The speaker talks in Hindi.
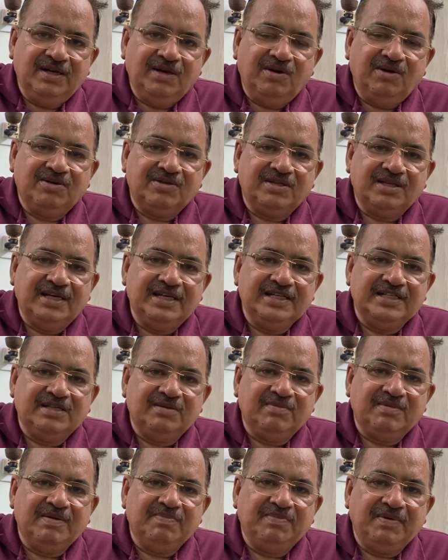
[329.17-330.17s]
और सही
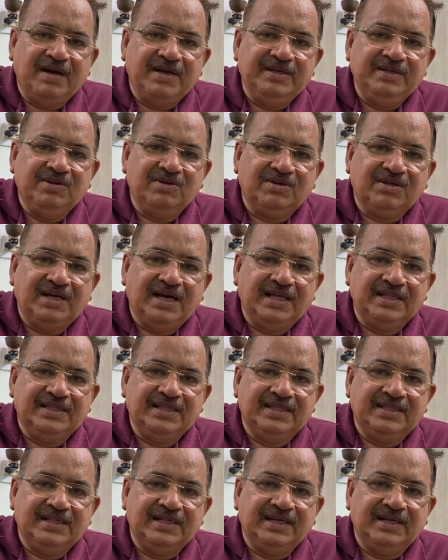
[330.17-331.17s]
समय पानी और खाद
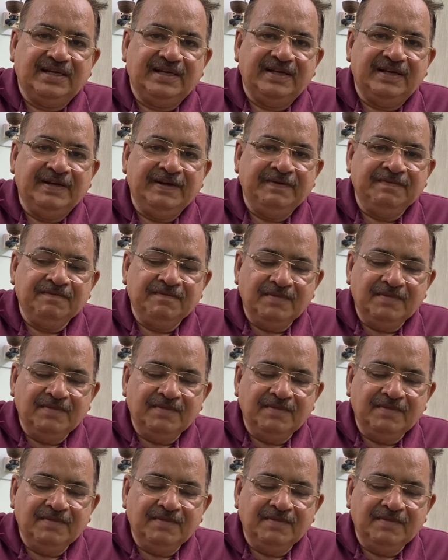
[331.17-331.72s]
देते रहे हैं